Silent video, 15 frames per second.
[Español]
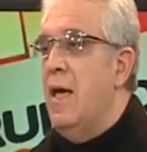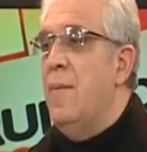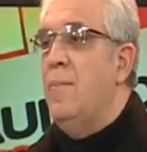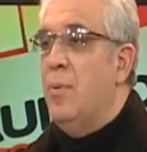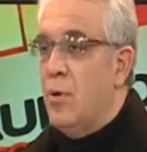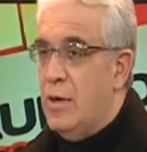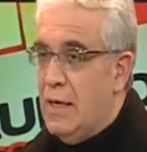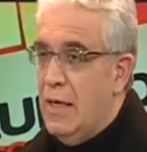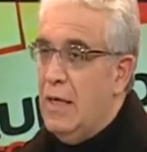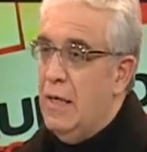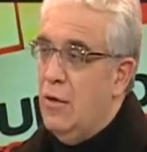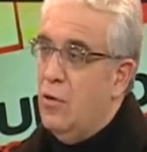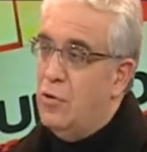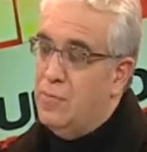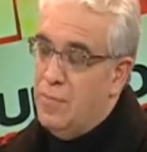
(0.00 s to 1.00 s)
eh,
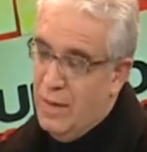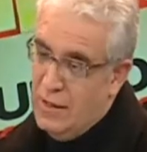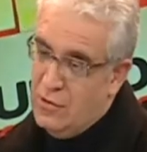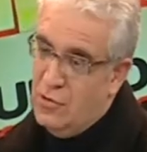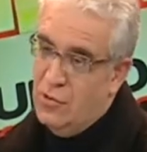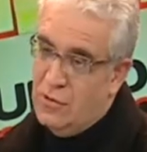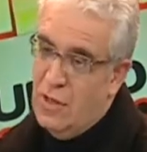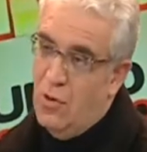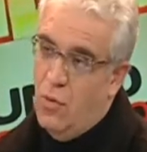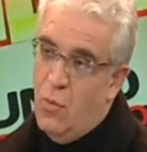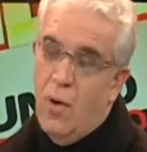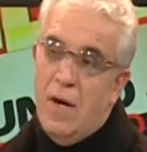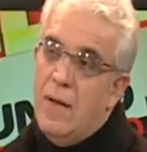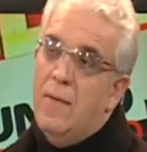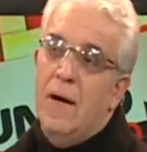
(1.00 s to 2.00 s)
porque los precios a los
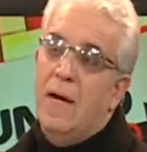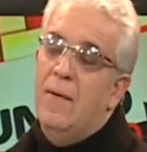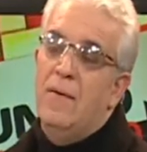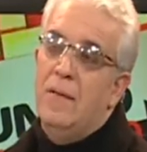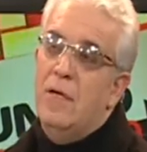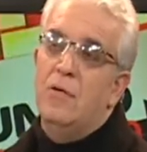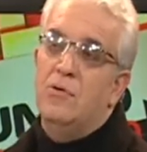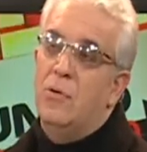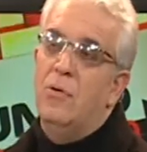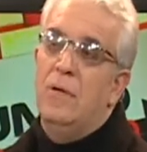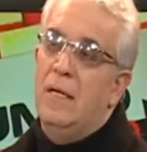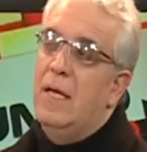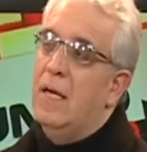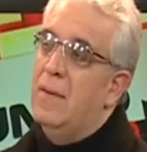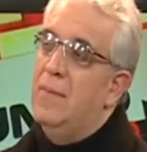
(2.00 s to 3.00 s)
cuales van a vender
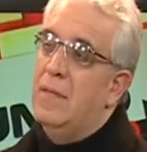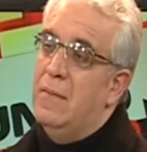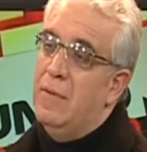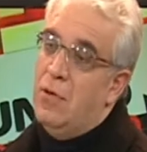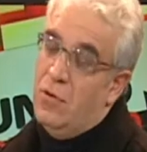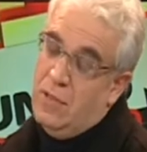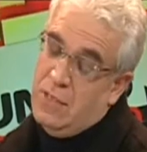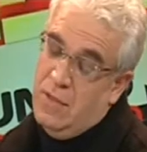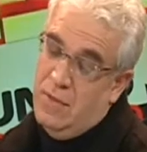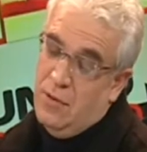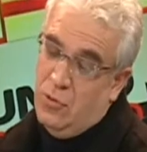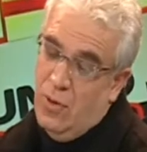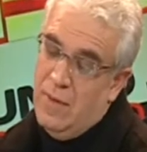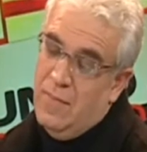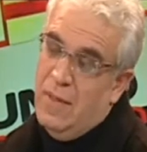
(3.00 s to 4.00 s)
son ligeramente menores y
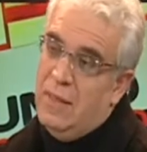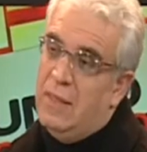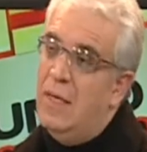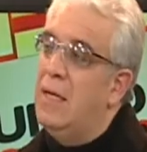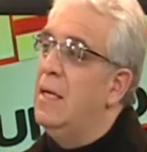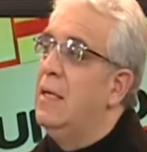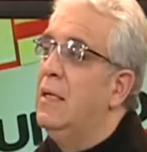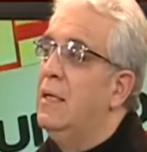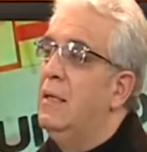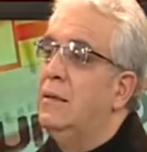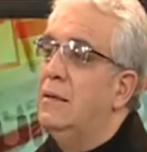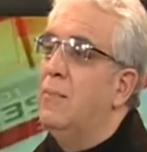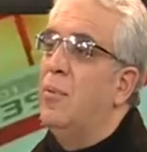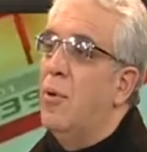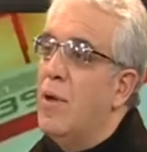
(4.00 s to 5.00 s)
eventualmente
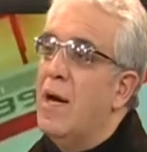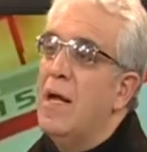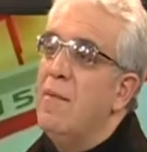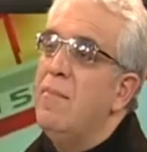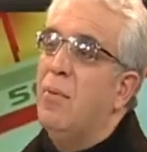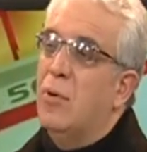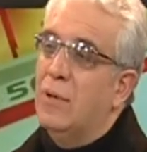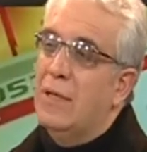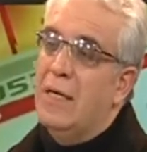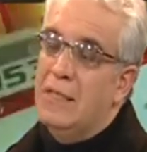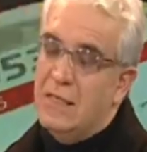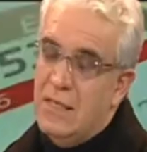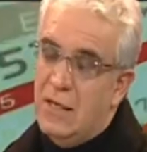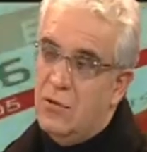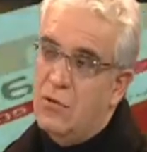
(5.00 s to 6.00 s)
se podrá
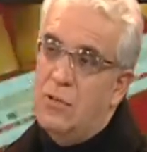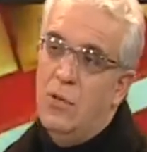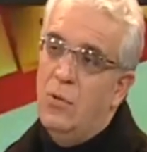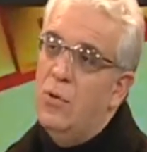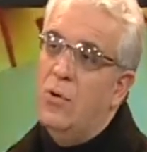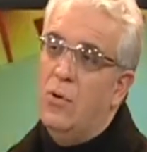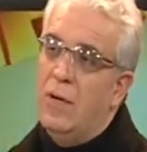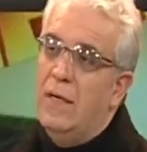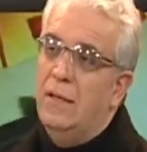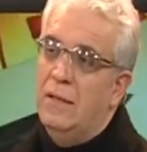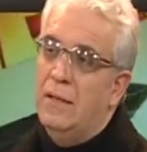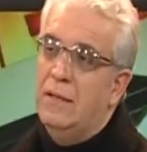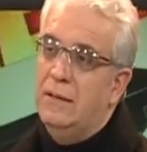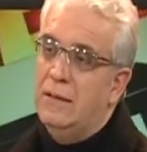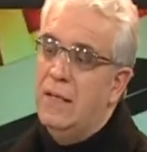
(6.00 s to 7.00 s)
importar ciertos
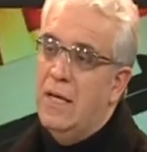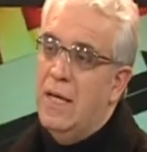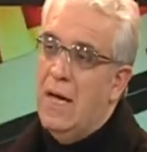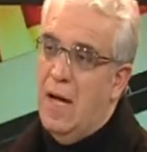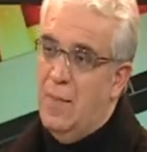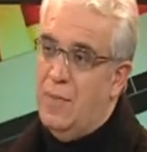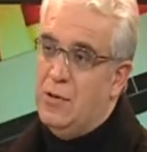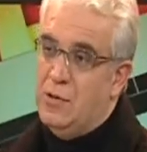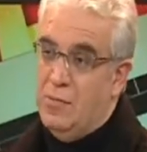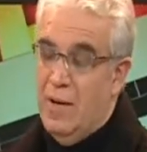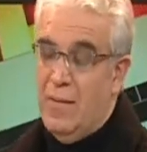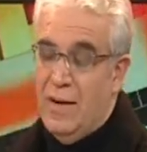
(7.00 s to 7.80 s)
edulcorantes a precio